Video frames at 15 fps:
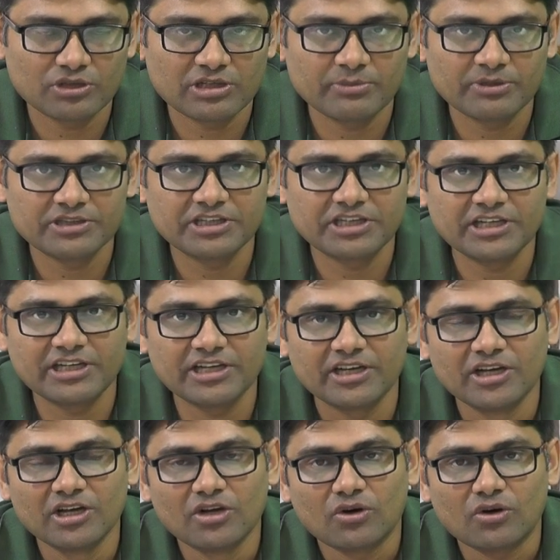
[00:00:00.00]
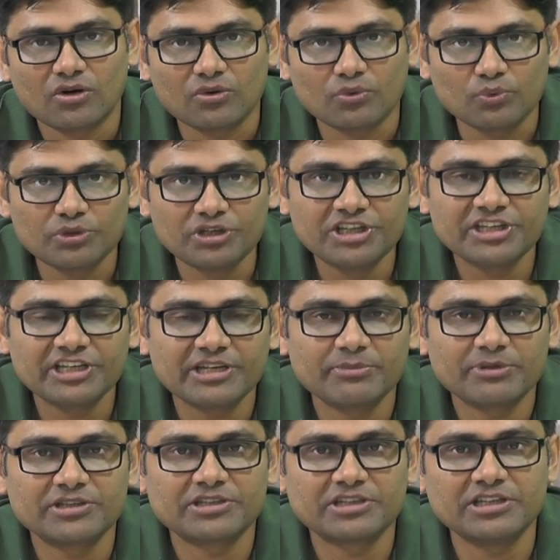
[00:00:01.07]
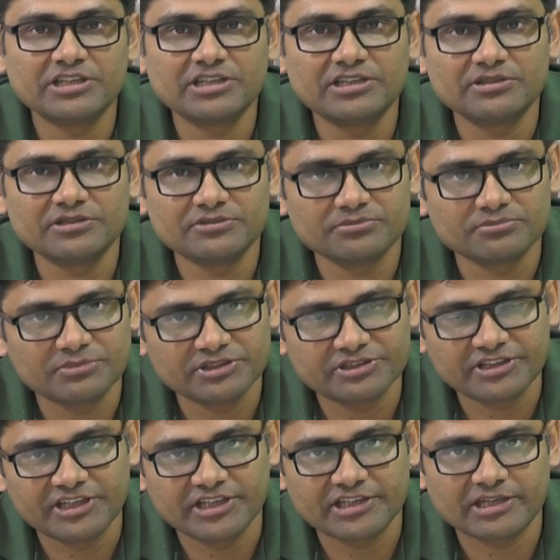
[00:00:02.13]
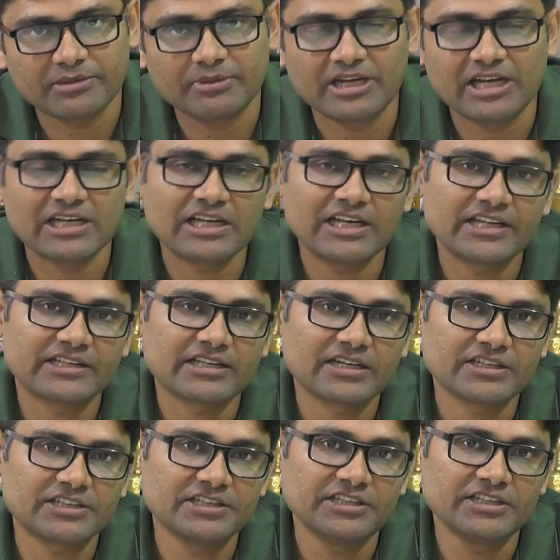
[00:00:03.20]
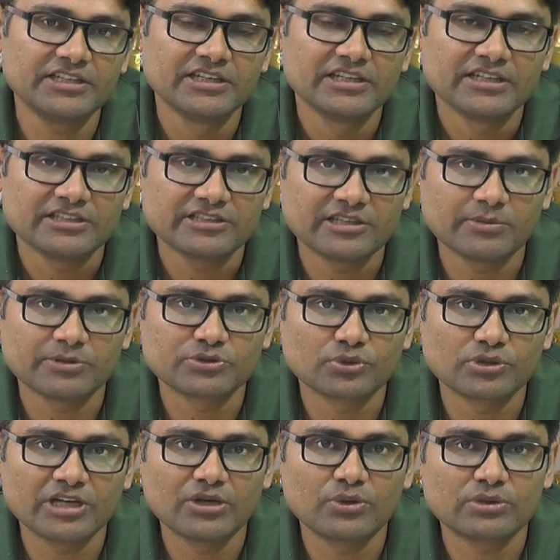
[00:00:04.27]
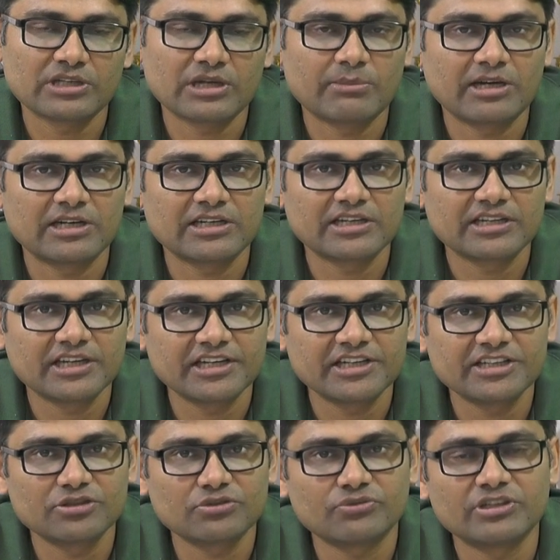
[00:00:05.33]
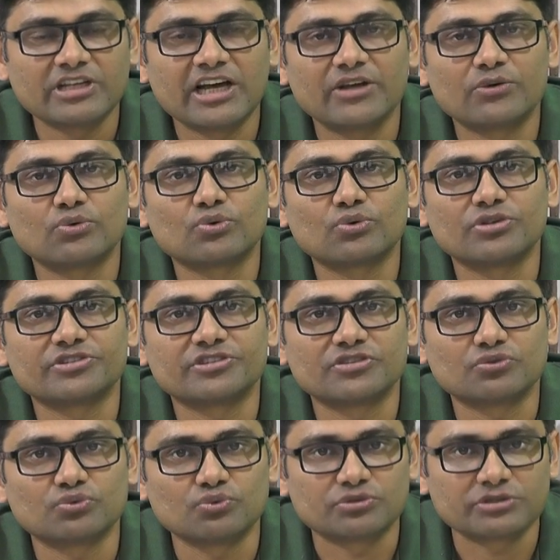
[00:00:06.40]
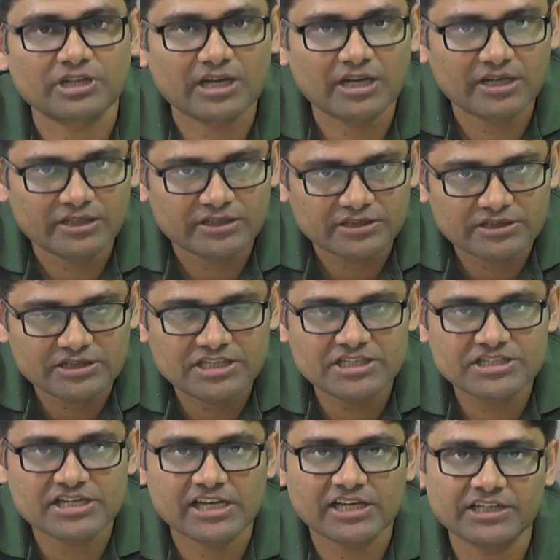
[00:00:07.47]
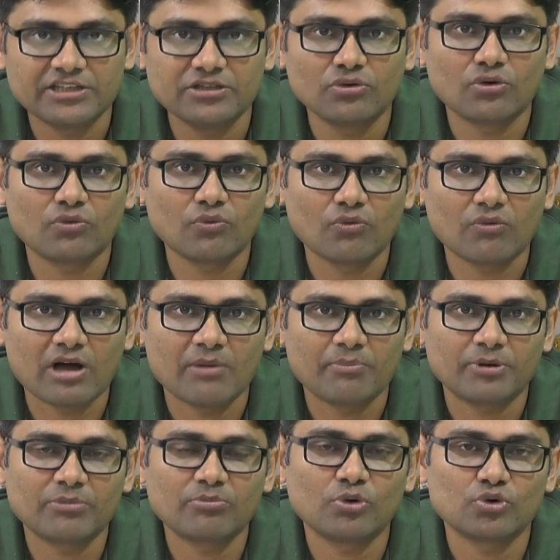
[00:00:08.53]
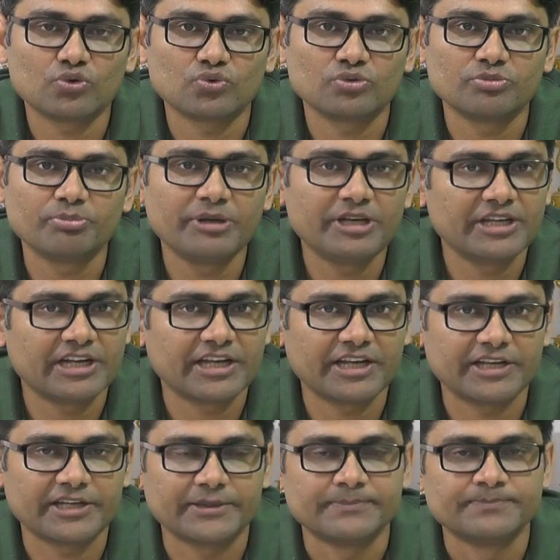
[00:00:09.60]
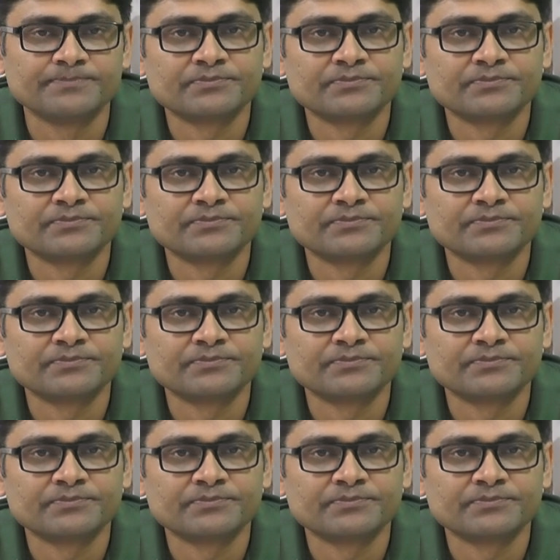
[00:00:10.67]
मुख्यमंत्री हैं और उन्हीं के मंत्री में से एक का बयान आया था कि जब अशोक गहलोत नामांकन करेंगे तो विधायकों को इसकी सूचना दी जाएगी और वो वहां पर मौजूद भी रहेंगे